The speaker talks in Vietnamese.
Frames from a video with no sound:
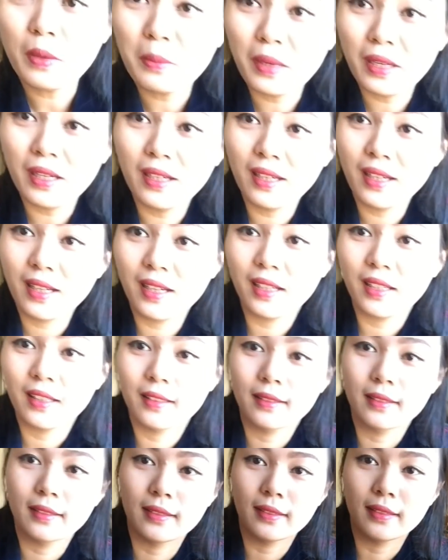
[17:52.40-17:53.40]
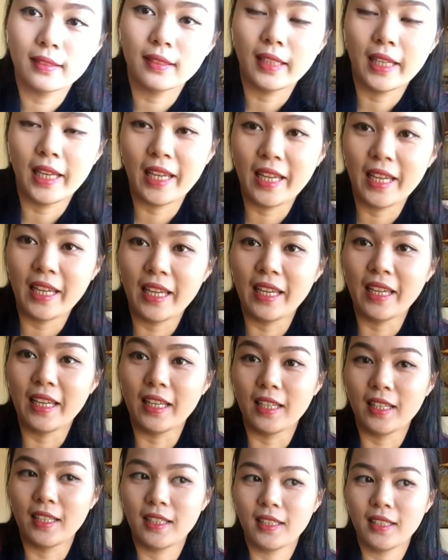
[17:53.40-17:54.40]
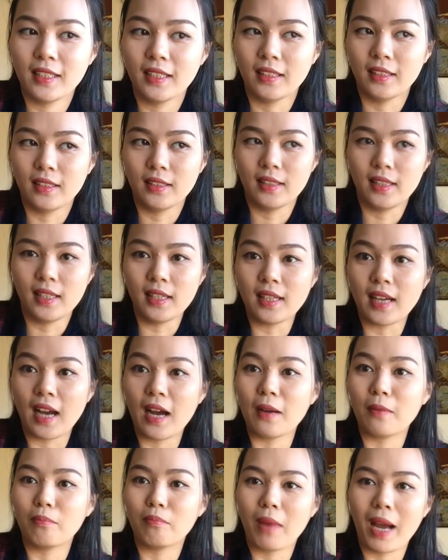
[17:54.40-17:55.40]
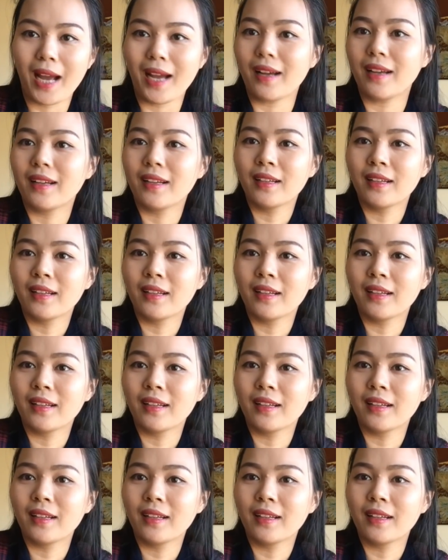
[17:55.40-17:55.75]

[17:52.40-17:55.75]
với mình á thì chỉ cần mặc